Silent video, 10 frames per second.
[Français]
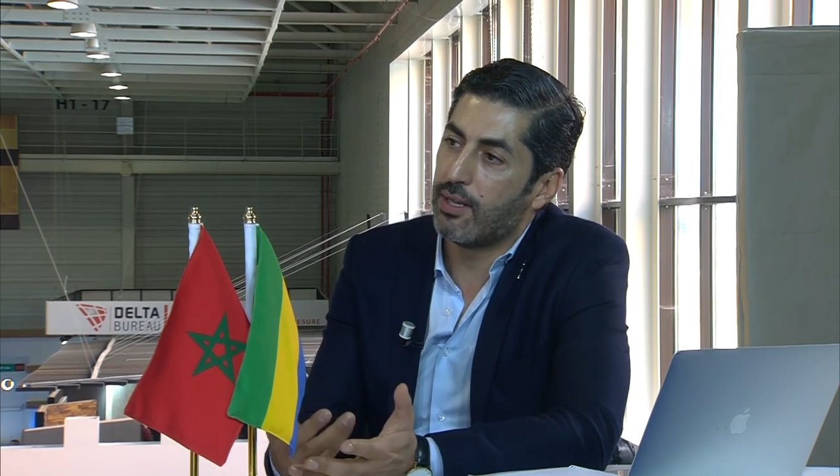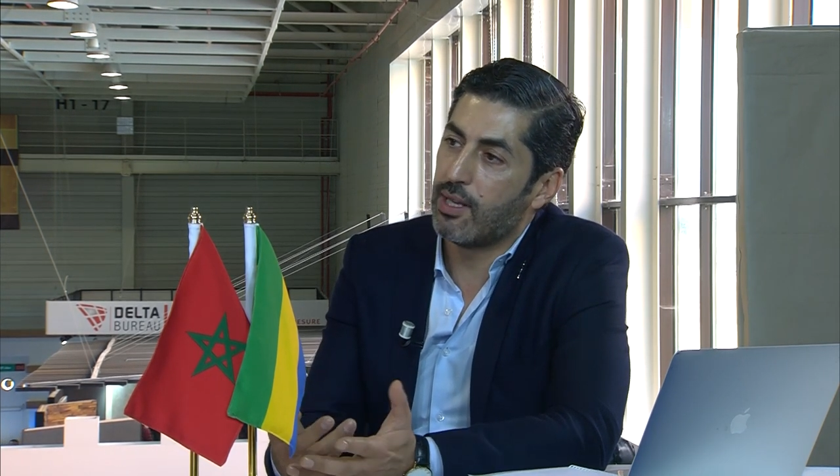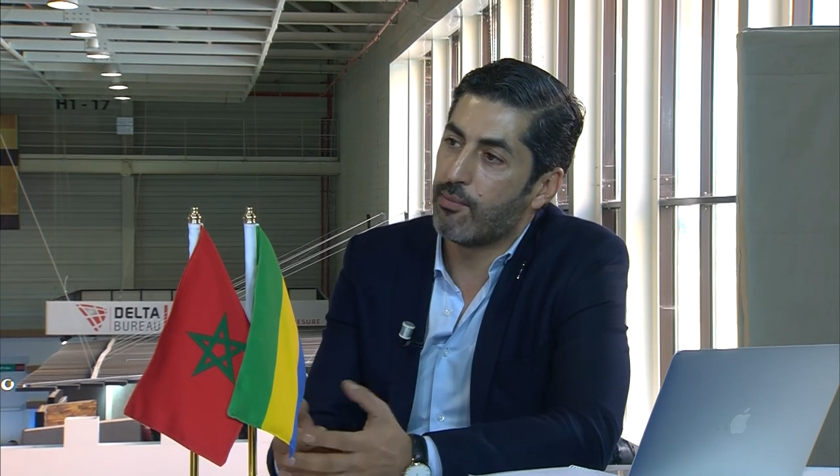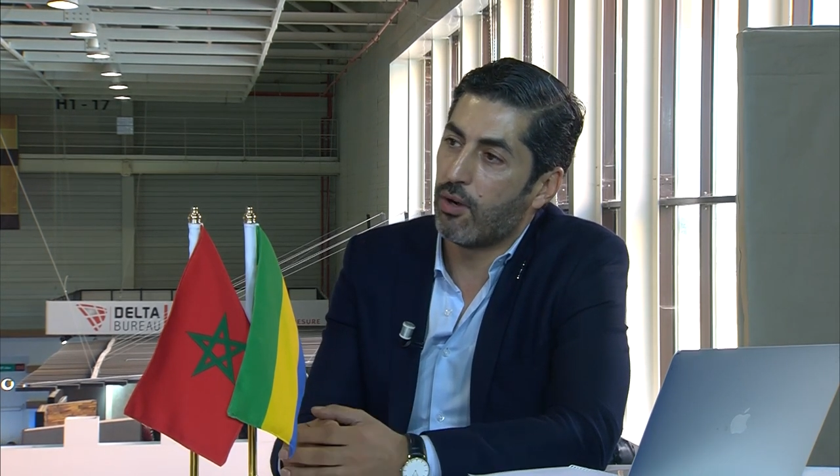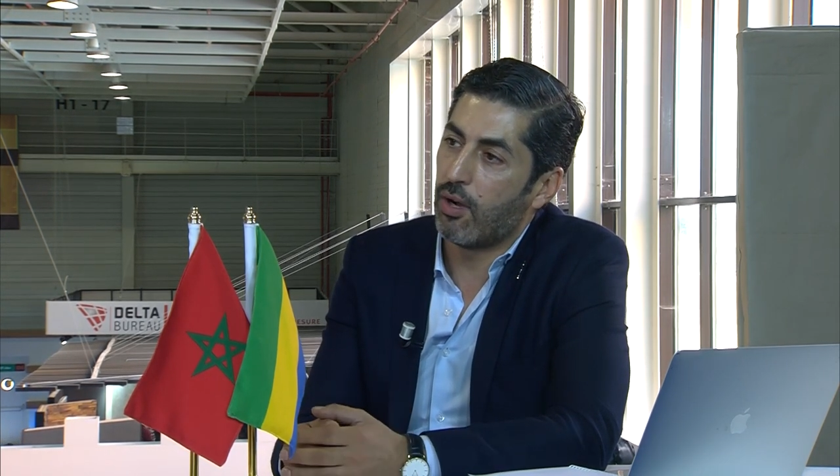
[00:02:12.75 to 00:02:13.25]

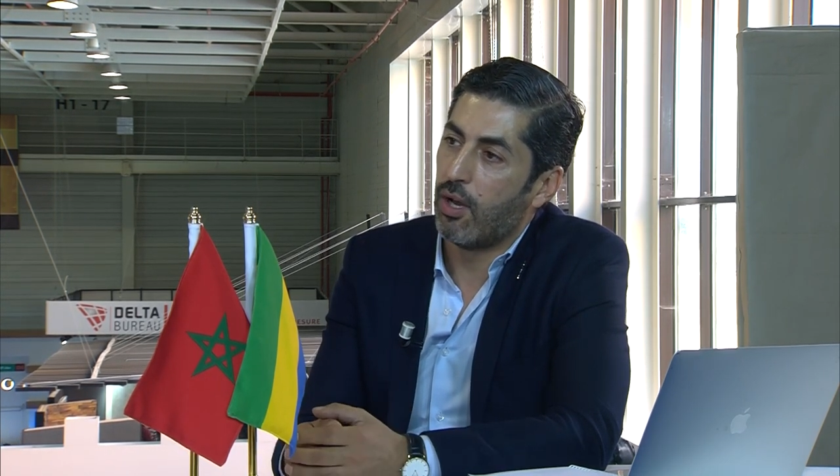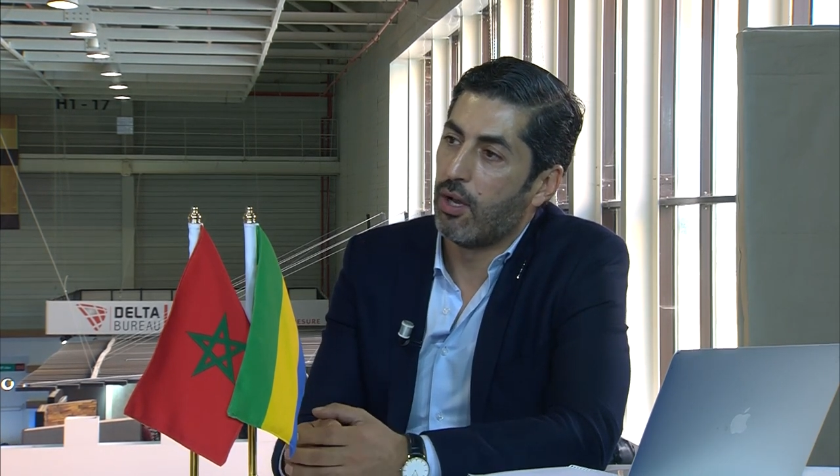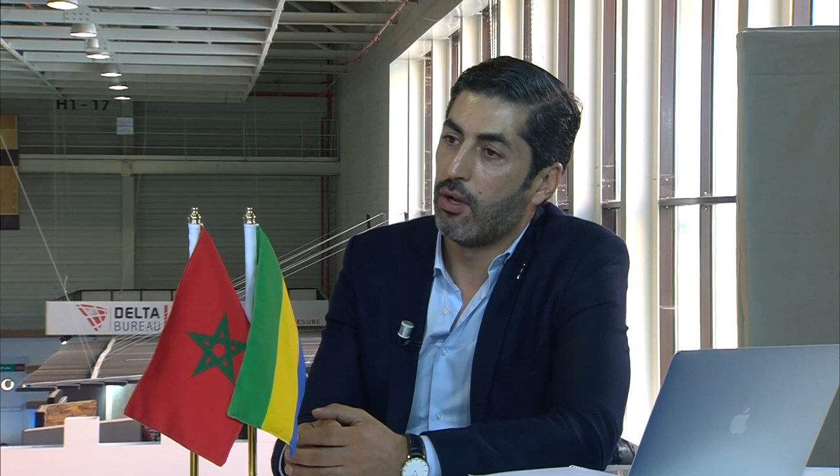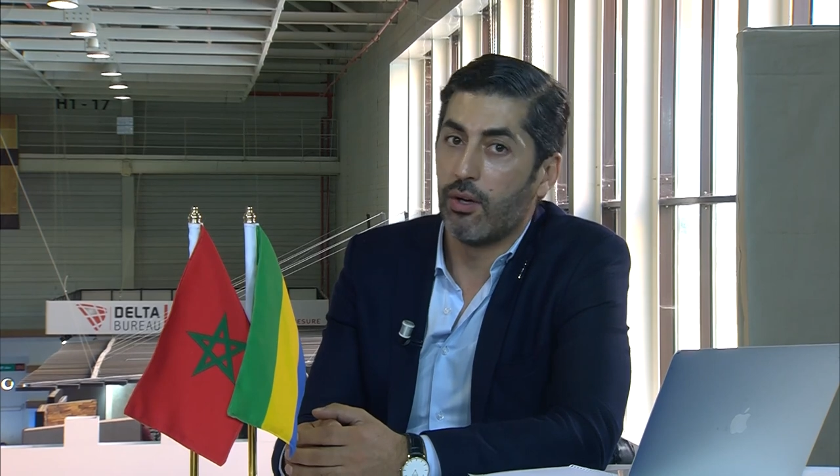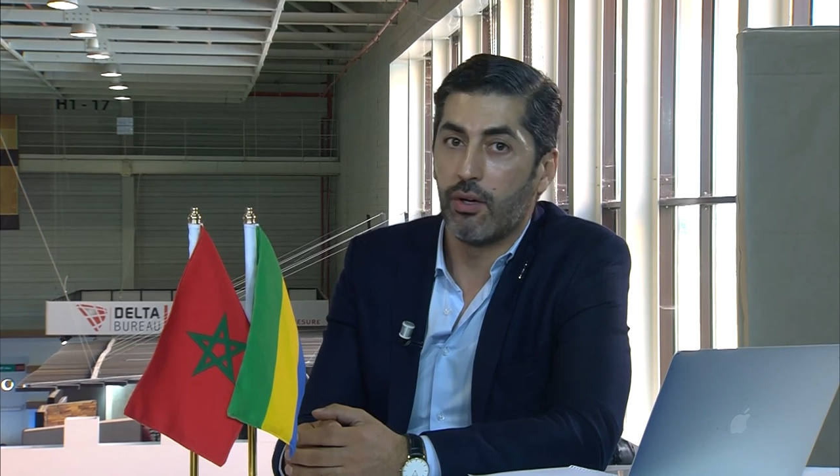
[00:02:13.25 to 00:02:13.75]
éléments
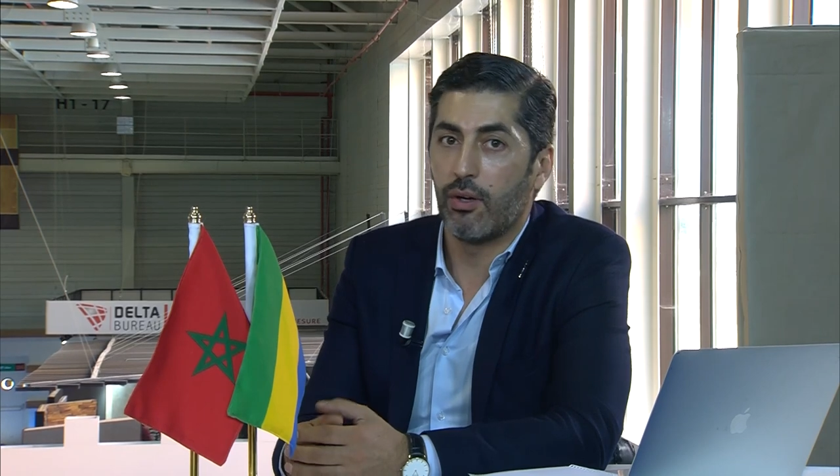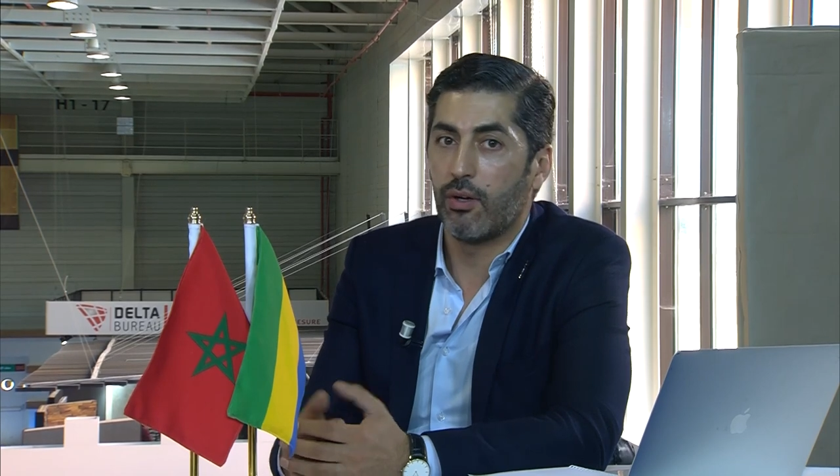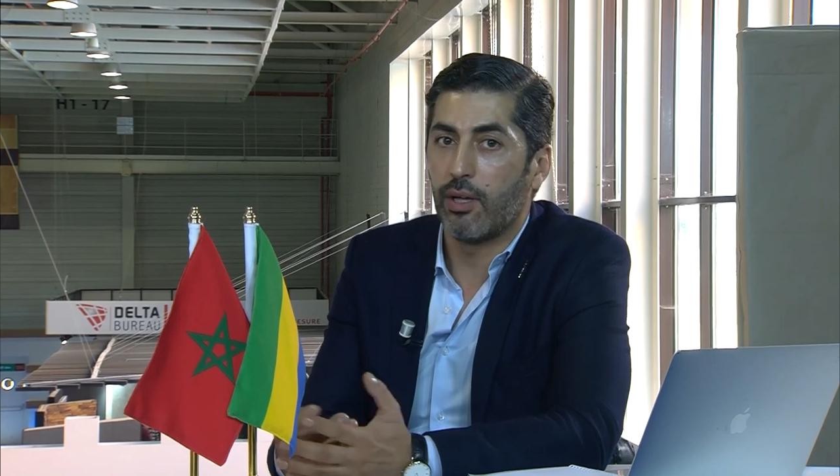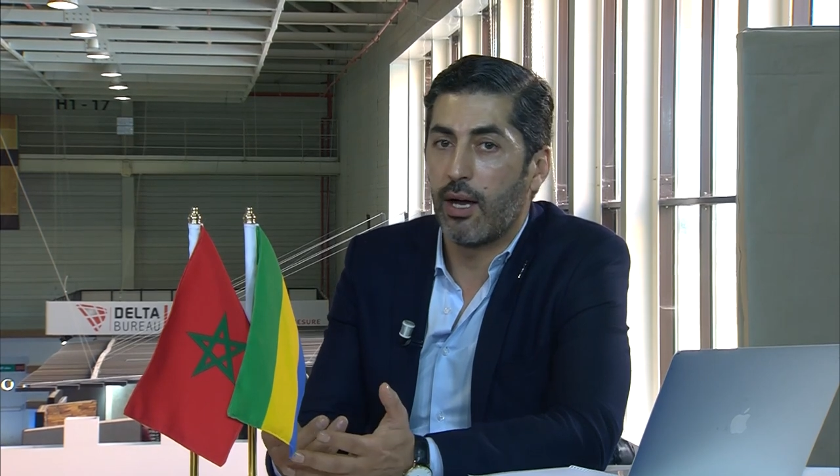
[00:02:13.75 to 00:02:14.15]
euh,